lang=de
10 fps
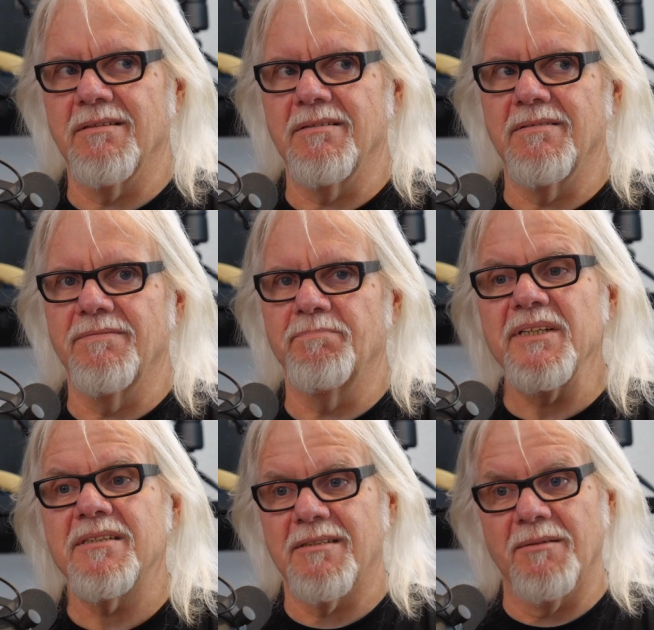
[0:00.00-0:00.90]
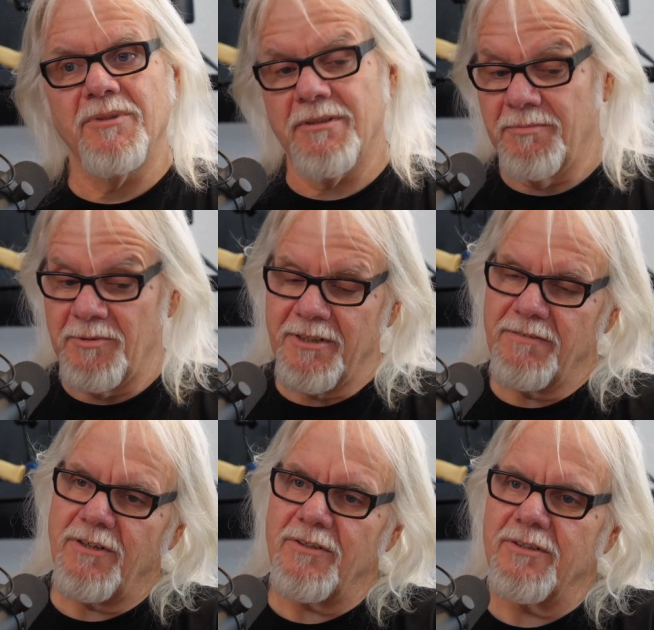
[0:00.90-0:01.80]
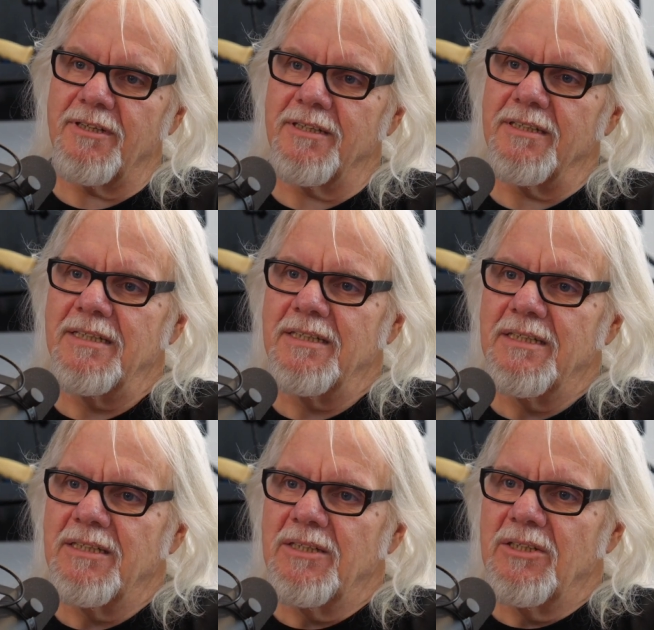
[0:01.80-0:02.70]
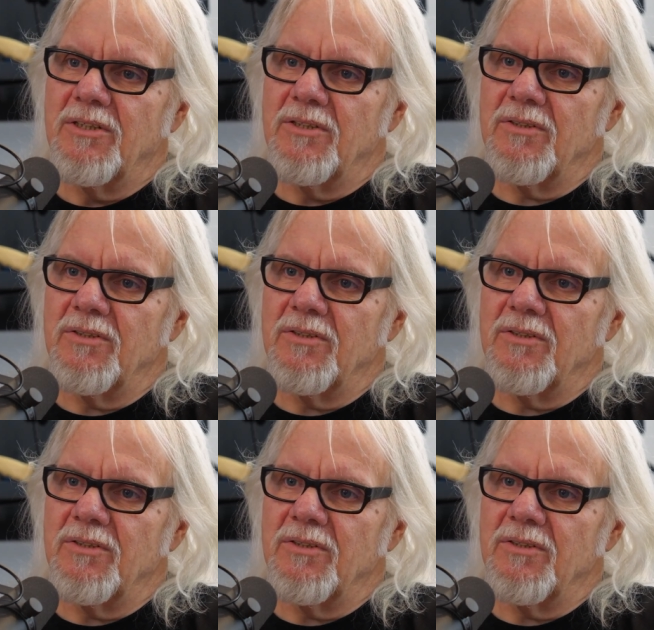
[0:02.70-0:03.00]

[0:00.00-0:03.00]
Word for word: äh, bist, dann musst du es mit meiner Frau auch klären. Ja.